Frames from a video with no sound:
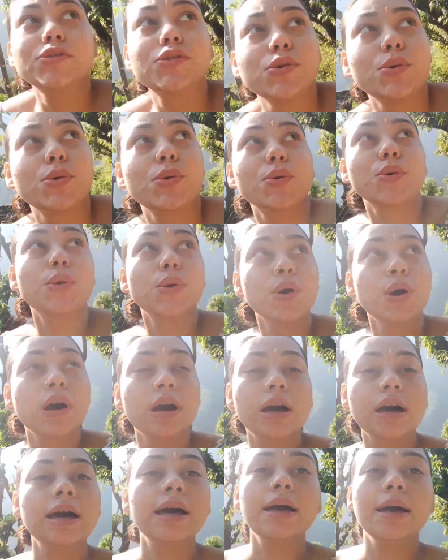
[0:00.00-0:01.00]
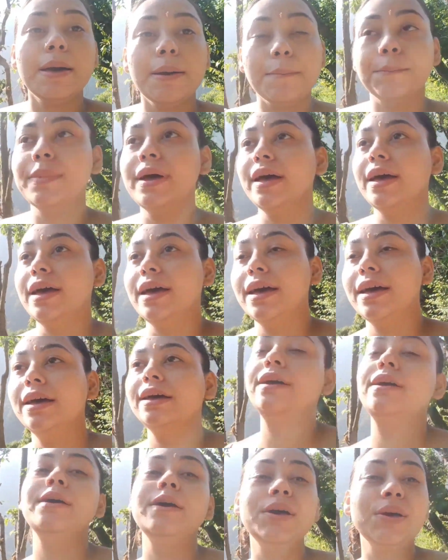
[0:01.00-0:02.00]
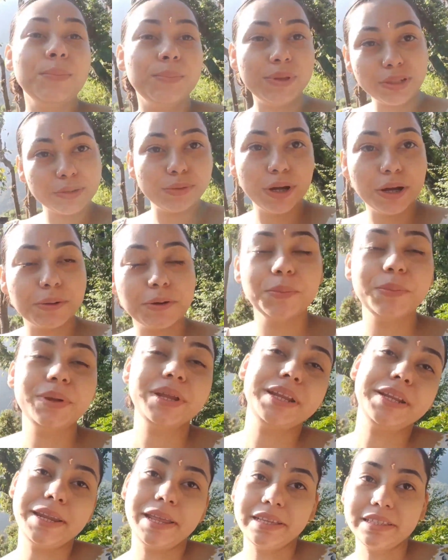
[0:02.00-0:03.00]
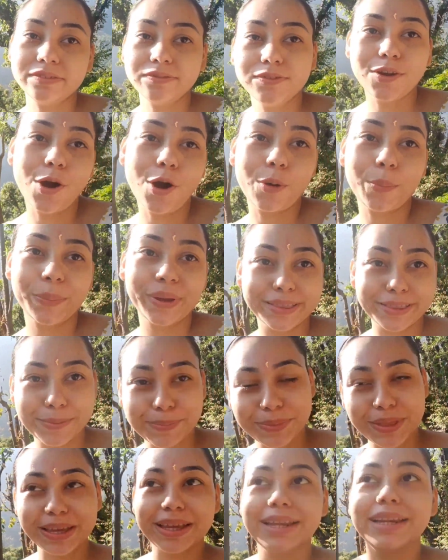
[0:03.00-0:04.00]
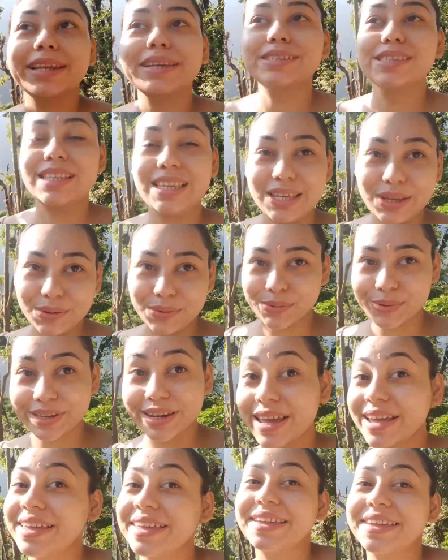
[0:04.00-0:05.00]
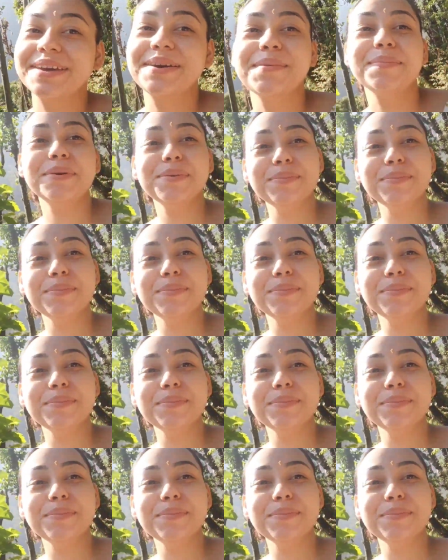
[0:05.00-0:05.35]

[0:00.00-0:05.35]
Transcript: सो so, मैं मिलती हूँ आपको मेरे नेक्स्ट व्लॉग में तब तक के लिए सी यू टेक केयर